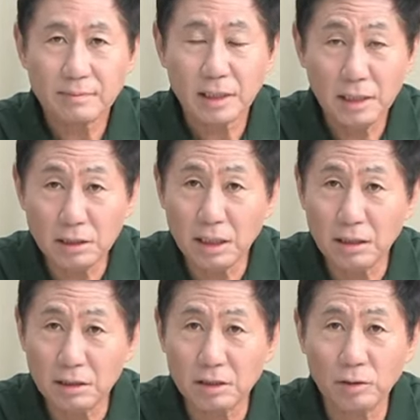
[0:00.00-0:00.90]
이들이
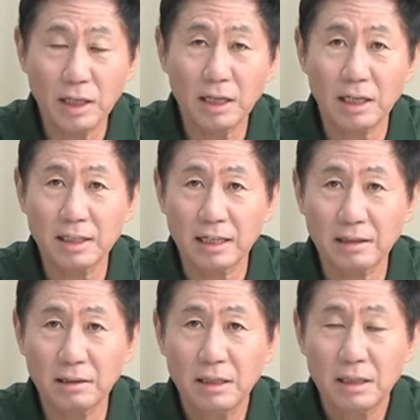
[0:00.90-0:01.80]
이것을 계획하지
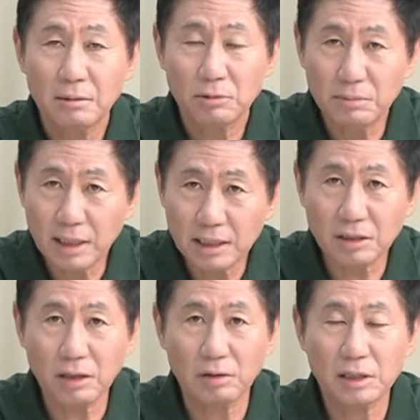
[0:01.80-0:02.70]
않, 분명히
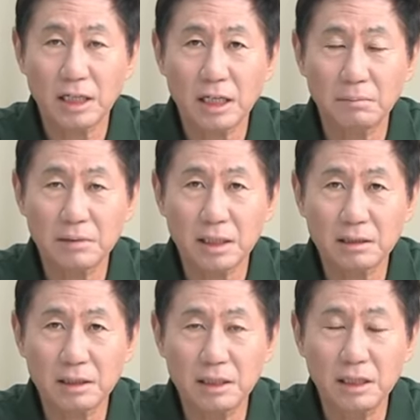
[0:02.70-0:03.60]
했을 거라고 생각합니다.
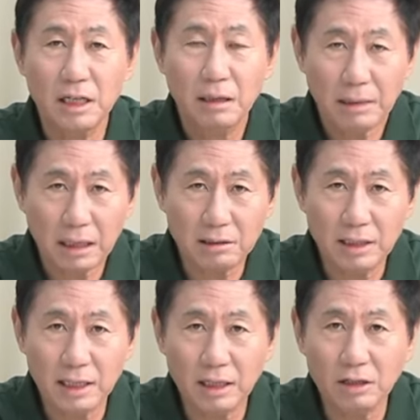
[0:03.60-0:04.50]
특히
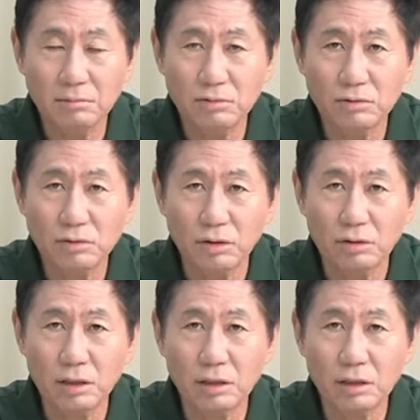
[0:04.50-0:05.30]
박근혜 개헌 문건을